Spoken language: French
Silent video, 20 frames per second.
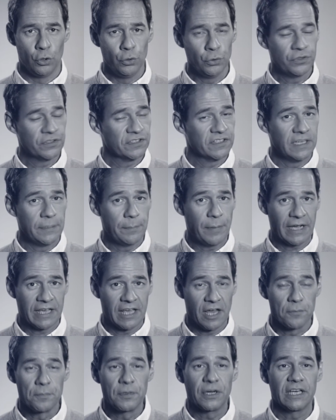Le luxe n'est pas
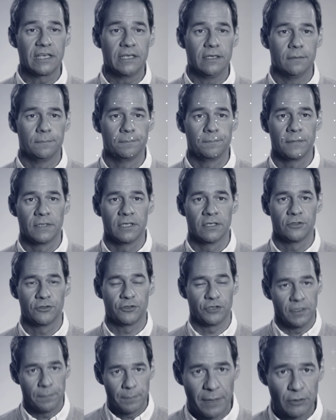qu'un prix
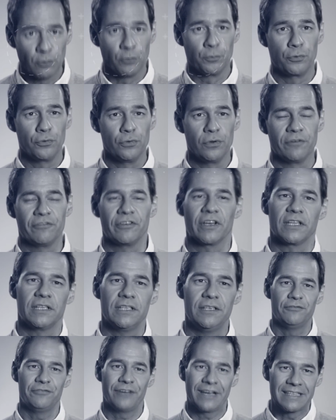ce n'est pas non plus un
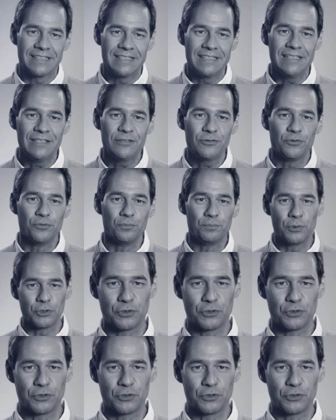vernis factice, une